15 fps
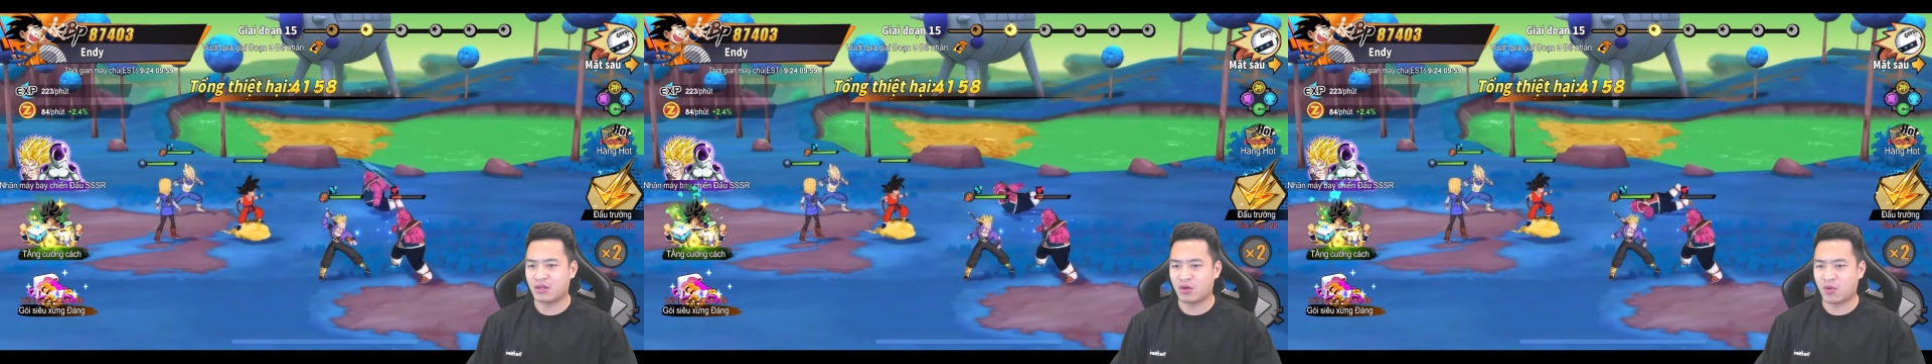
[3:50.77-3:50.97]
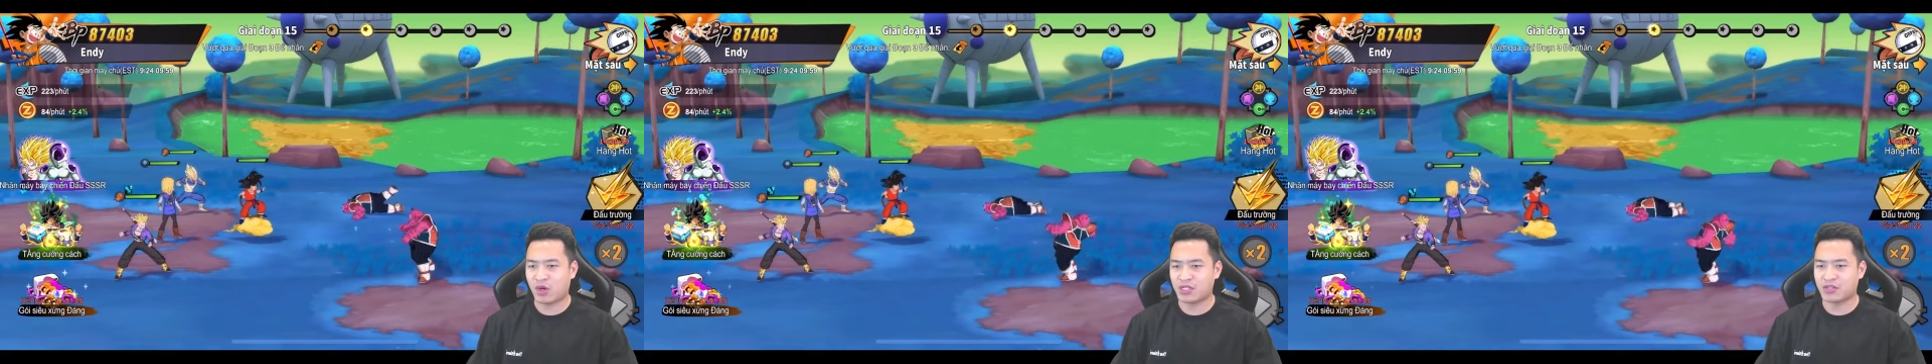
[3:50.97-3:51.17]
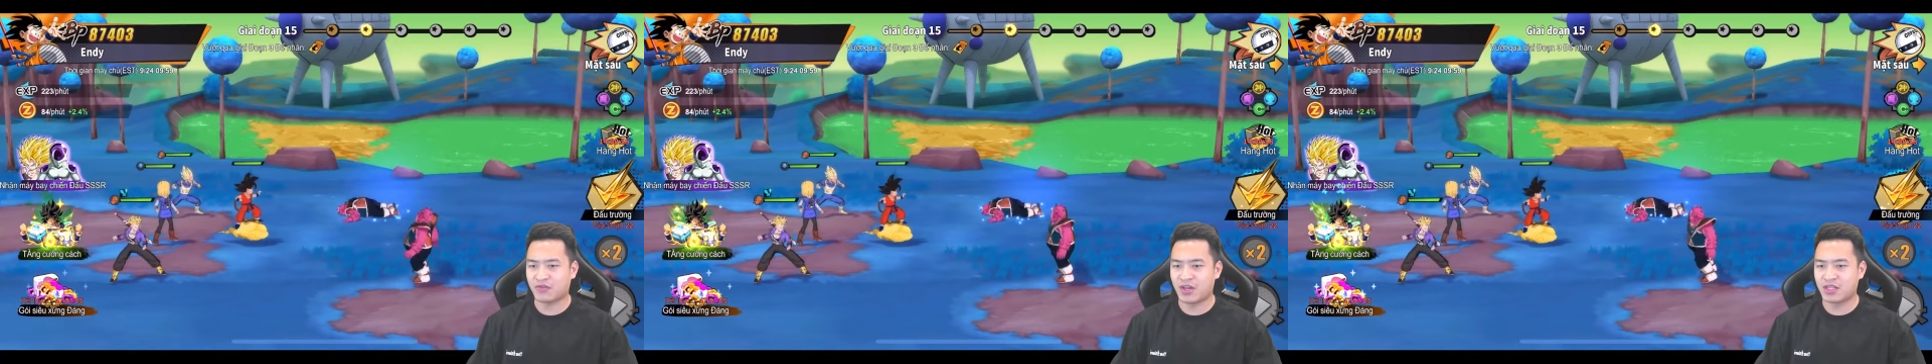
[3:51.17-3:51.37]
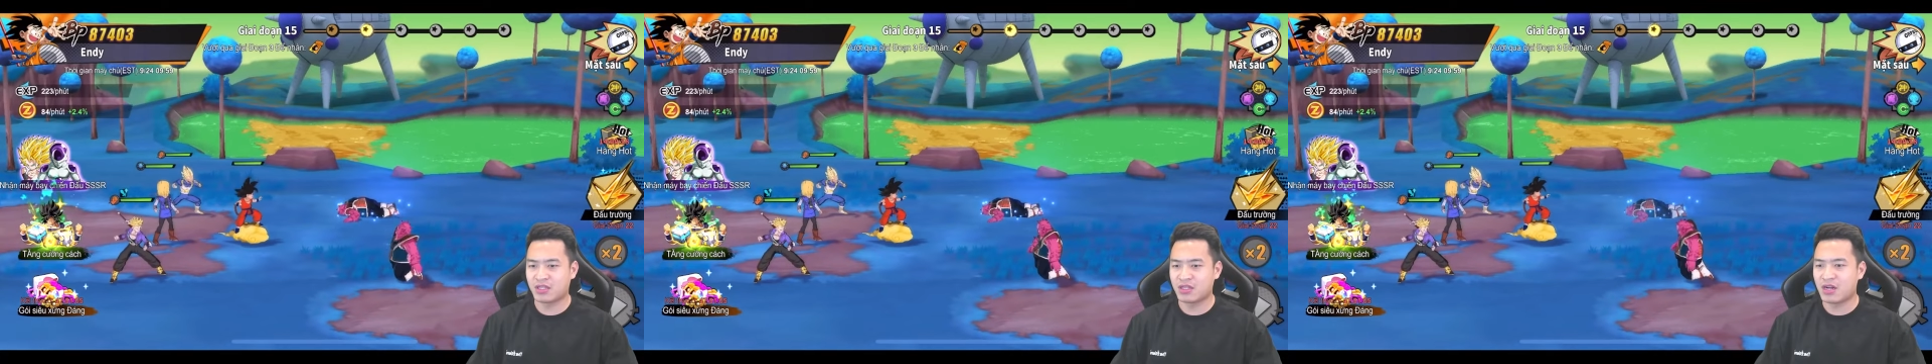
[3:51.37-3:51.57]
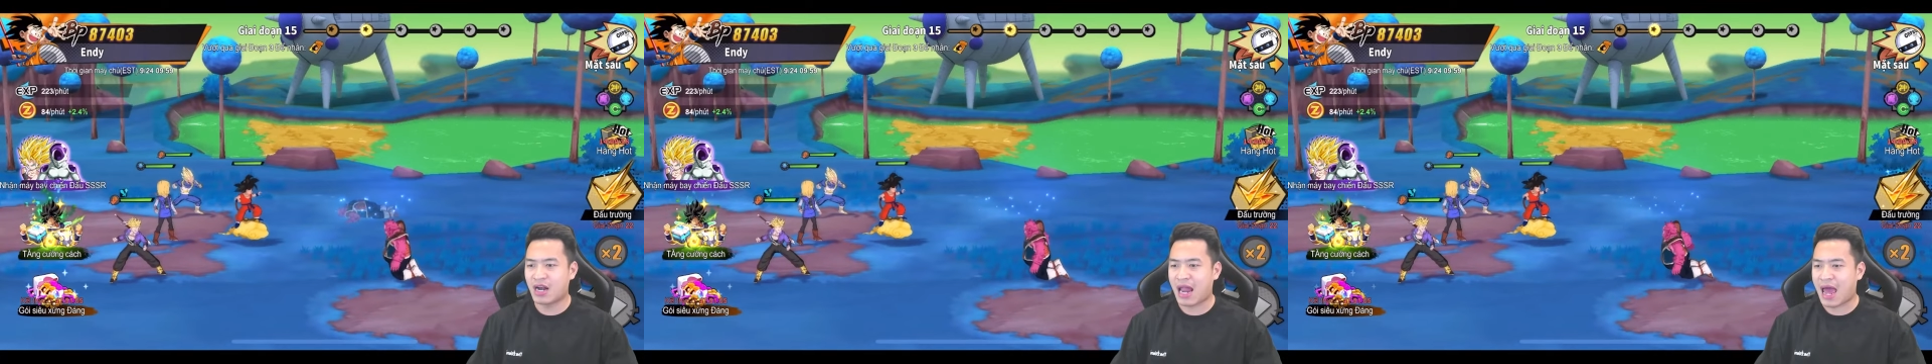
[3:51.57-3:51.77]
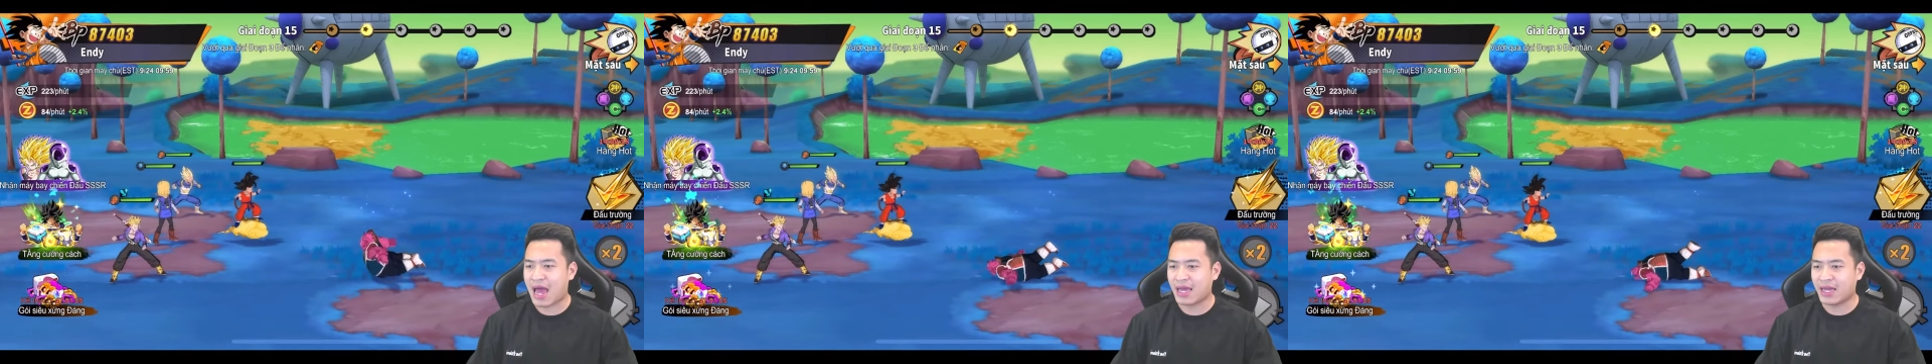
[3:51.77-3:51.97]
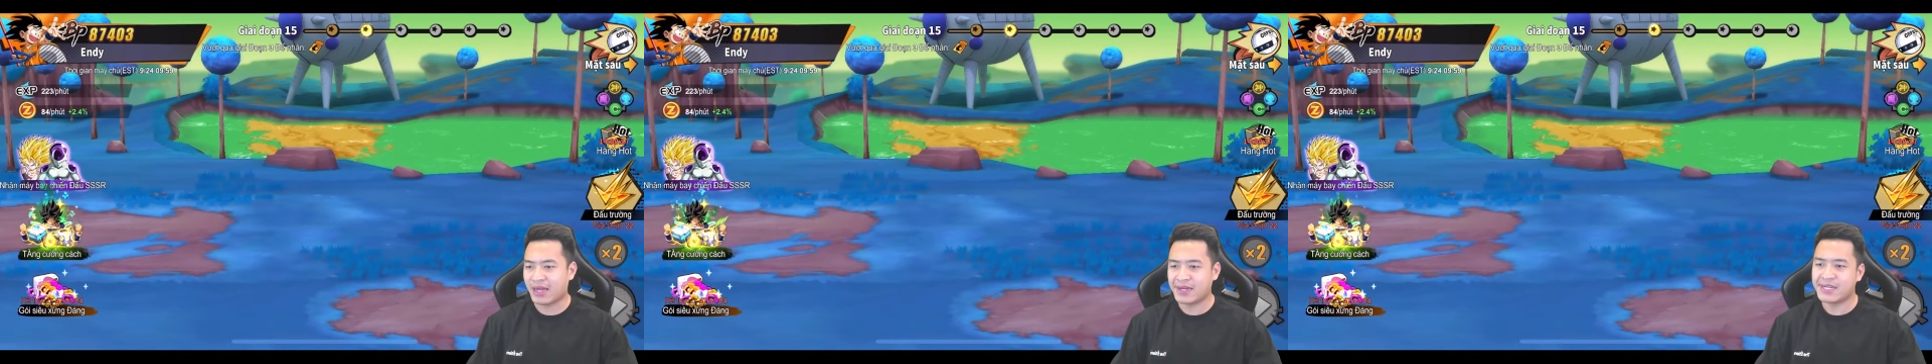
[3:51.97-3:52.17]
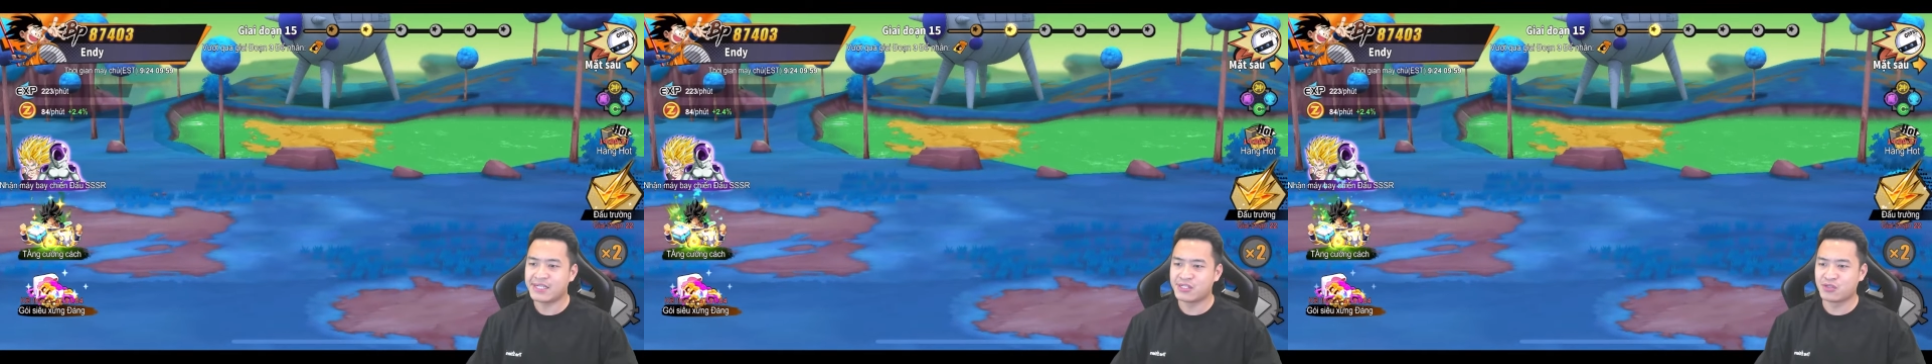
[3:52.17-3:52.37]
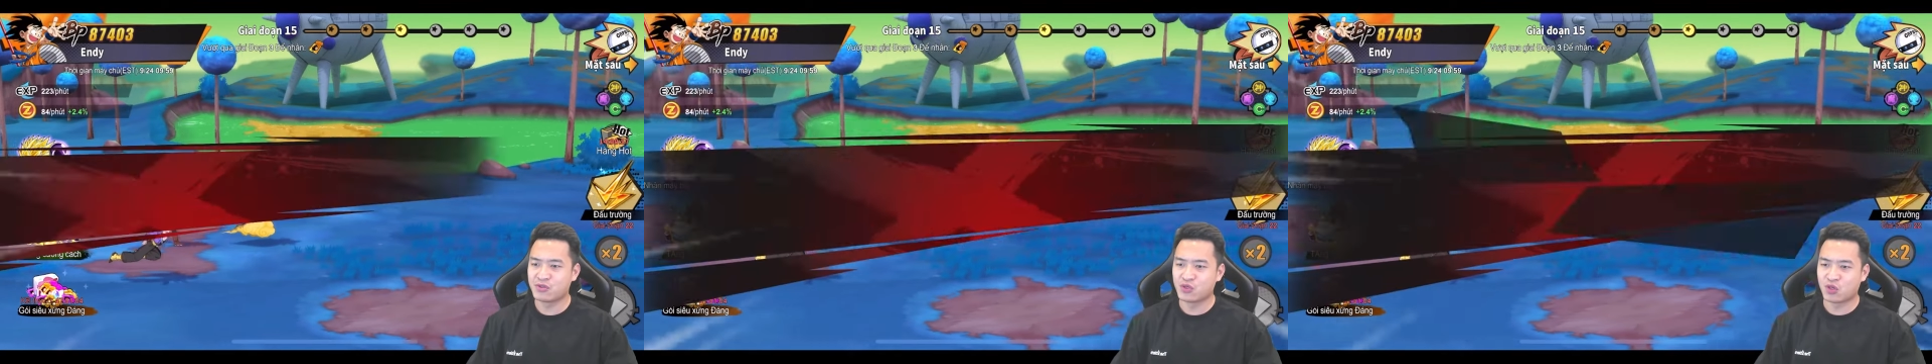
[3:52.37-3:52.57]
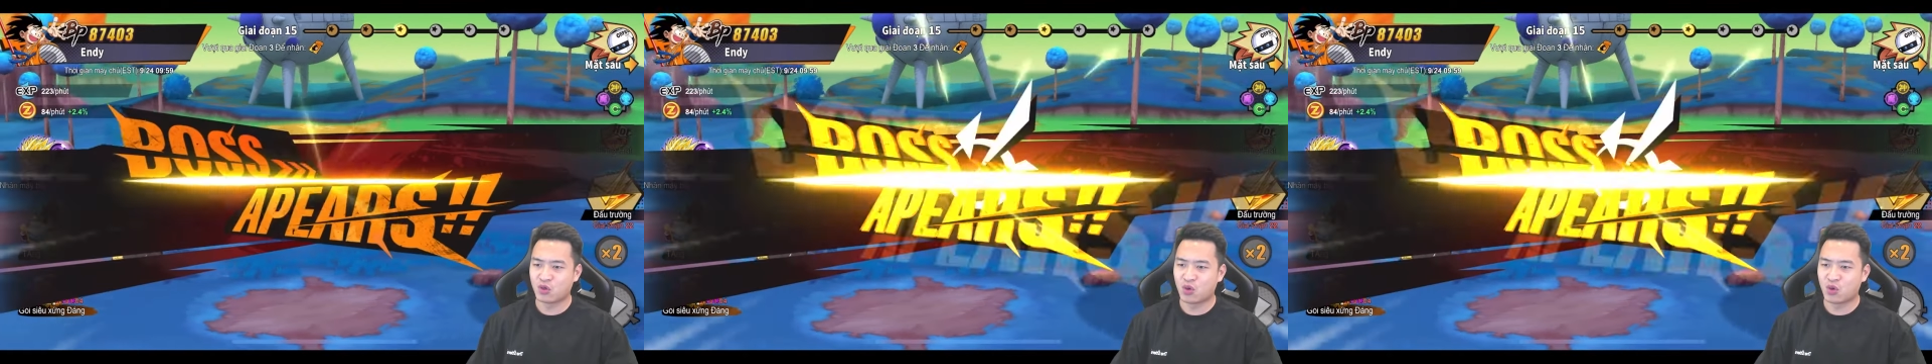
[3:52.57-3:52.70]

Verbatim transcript: quay trở về từ tương lai ấy. Chú Son